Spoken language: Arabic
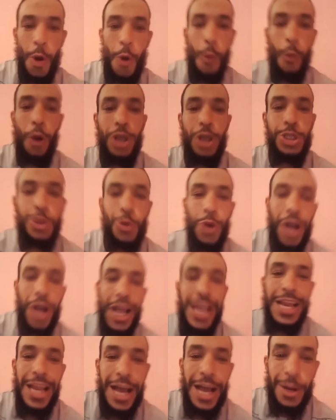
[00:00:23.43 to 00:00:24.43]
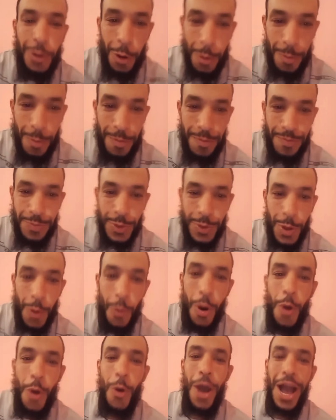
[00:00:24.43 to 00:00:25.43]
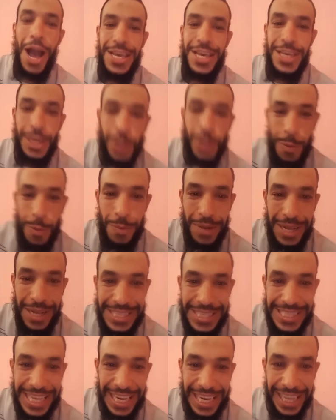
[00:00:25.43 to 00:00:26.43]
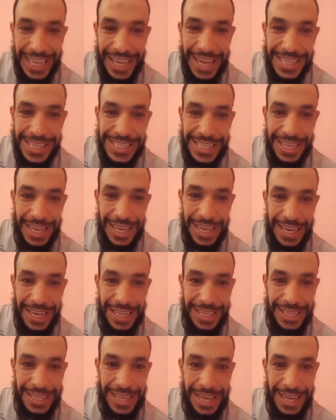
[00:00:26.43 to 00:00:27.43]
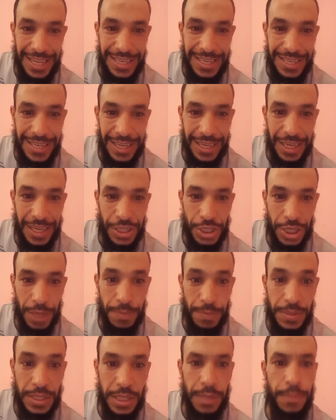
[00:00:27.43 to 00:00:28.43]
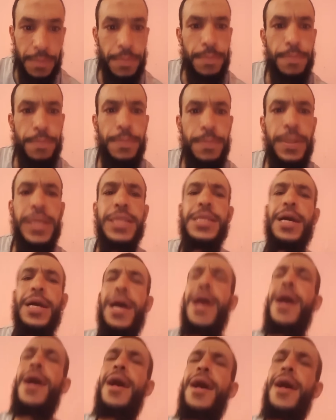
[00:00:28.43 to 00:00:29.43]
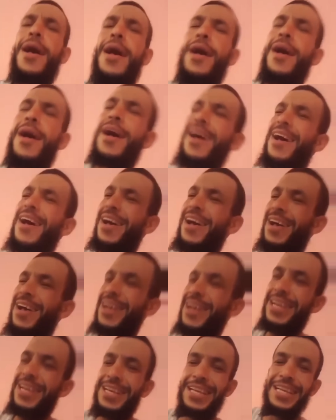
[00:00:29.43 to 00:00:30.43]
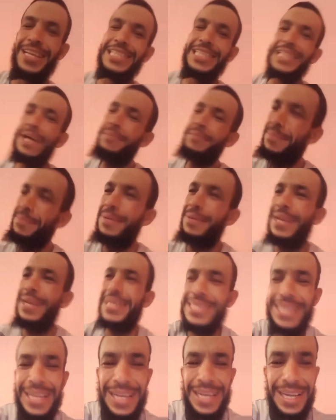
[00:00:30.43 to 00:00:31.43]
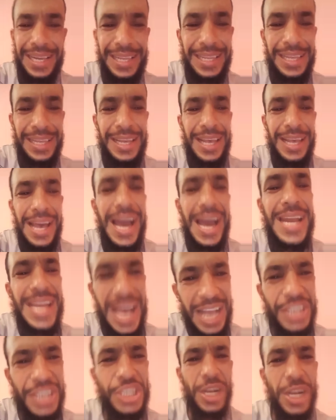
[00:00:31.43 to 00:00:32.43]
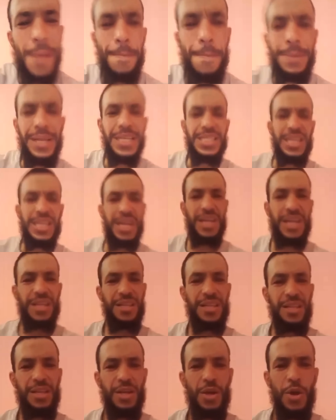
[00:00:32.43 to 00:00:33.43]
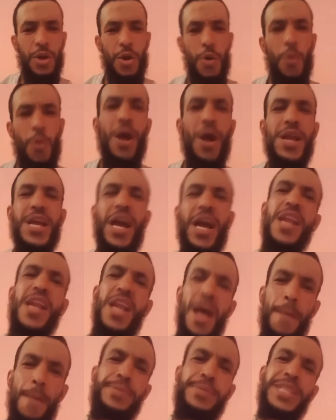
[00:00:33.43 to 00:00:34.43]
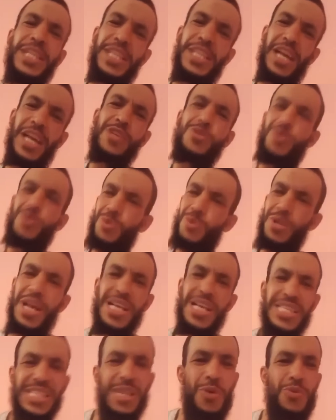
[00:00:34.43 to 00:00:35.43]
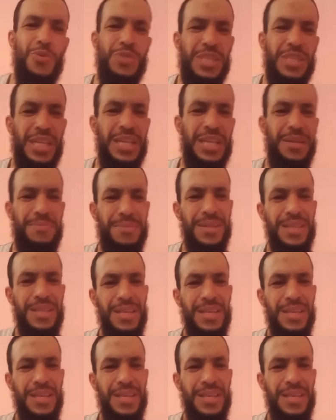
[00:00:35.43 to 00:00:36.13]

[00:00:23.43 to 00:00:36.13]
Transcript: وشكرا لكم وأحييكم تعليقات علي أنك شربتي بليزر آه شربت بليصر انا هنشرب بليصر وانا كنحب سيدي رسول الله صلى الله عليه وسلم